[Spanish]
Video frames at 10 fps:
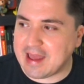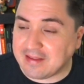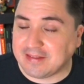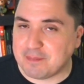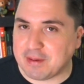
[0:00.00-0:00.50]

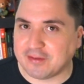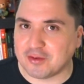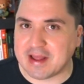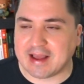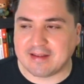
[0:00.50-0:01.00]
este
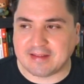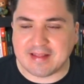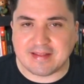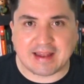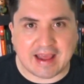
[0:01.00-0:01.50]
personaje se
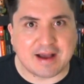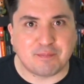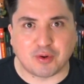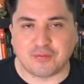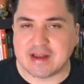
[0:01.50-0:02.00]

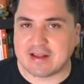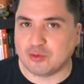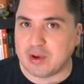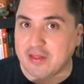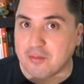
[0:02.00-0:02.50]
entrega por fin a
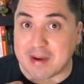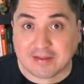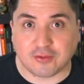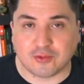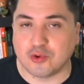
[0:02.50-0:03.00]
su lado
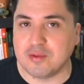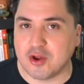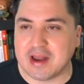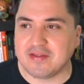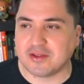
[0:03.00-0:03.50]
más oscuro y
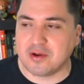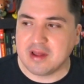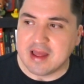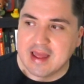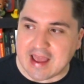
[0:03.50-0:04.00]

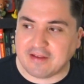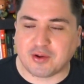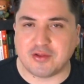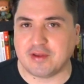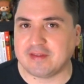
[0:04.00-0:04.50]
violento, es
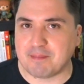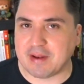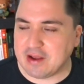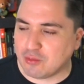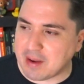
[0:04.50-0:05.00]
cuando esta
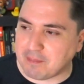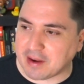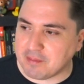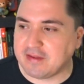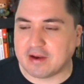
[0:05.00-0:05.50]
película
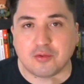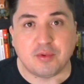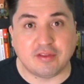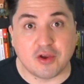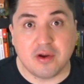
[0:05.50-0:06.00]
para mí se
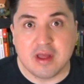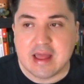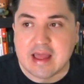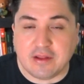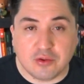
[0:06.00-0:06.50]
convirtió
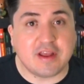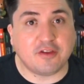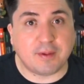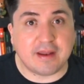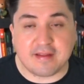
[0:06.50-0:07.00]
en una
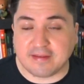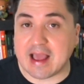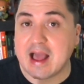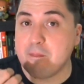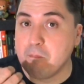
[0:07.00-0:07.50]

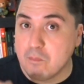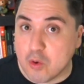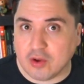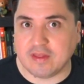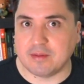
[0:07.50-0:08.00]
experiencia muy